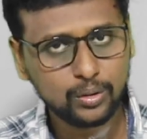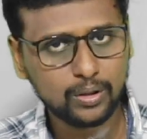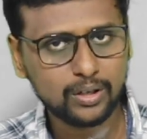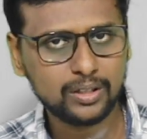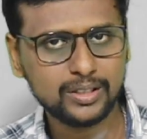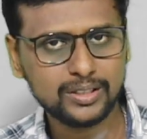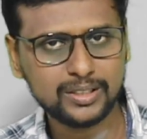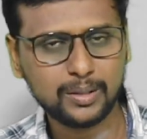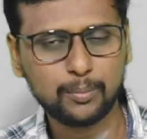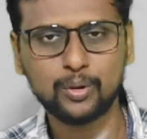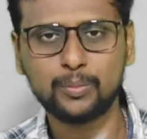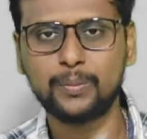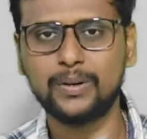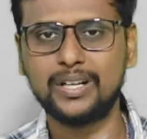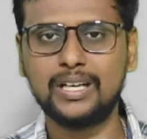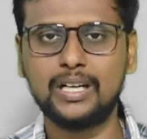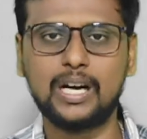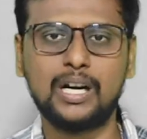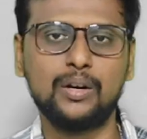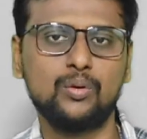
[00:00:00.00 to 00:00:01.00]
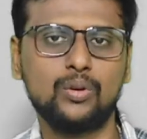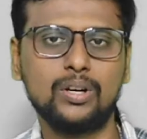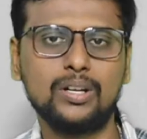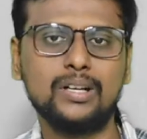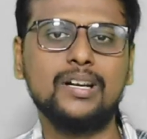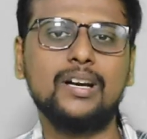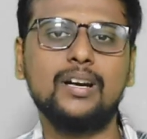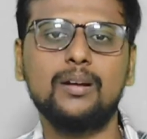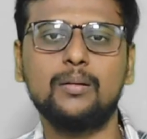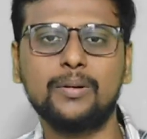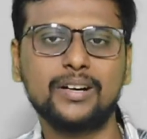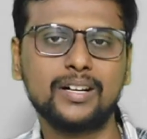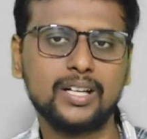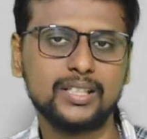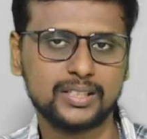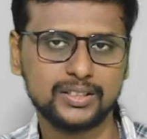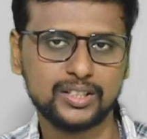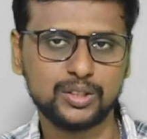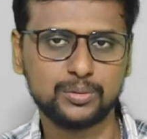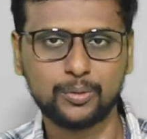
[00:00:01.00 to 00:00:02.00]
தொடர்ந்து சப்போர்ட் பண்ணுங்க நான் உங்களுக்கு நல்ல
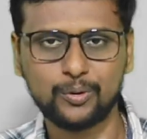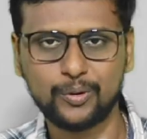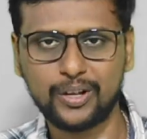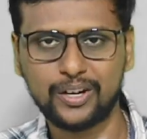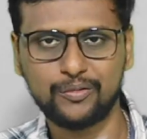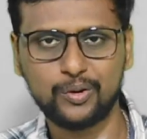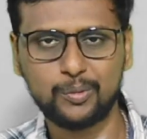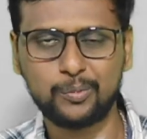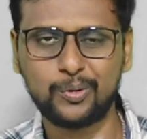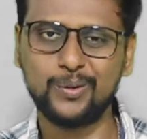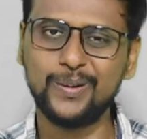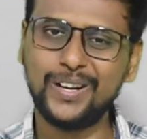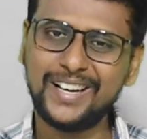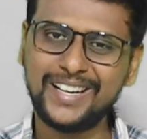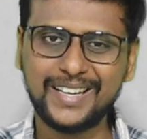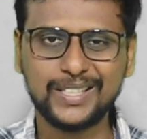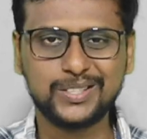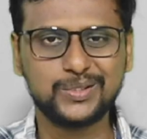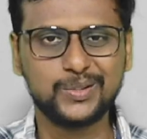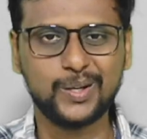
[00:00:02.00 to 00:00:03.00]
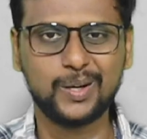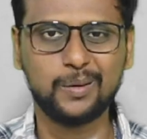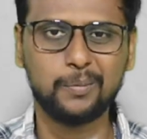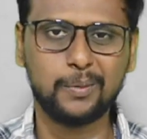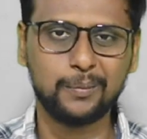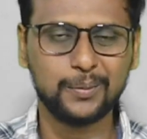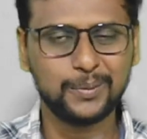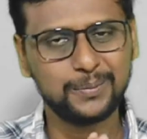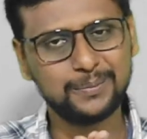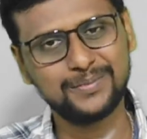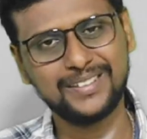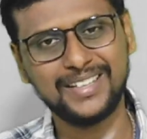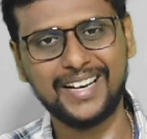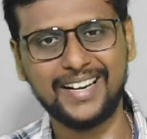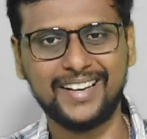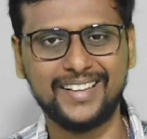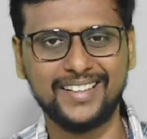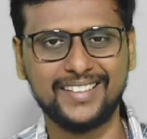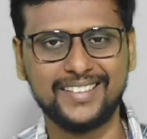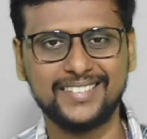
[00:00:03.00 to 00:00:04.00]
படங்களாக சஜஸ்ட் பண்ணுவேன் ரிவ்யூ பண்ணுவேன் நெக்ஸ்ட் வீடியோவில் பார்ப்போம்
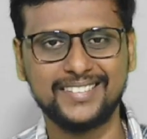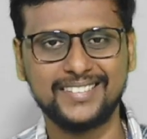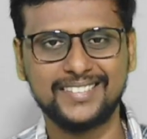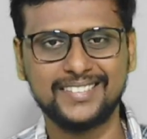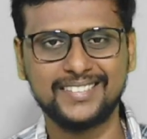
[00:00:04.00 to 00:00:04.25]
நன்றி